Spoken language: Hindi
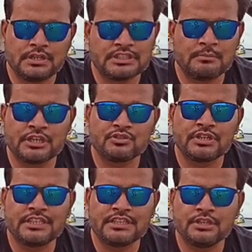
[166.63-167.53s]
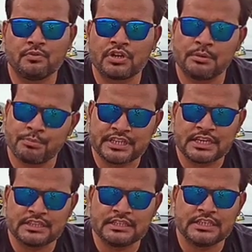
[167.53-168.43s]
चमक जो रहती है वो कम पड़
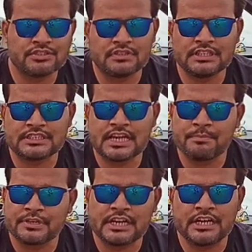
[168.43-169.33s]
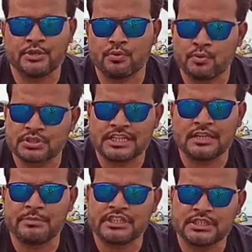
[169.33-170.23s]
जाती है इस वजह से आपकी गाड़ी और
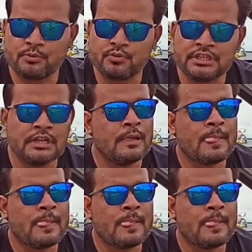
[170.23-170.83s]
ज़्यादा बेशेप होगी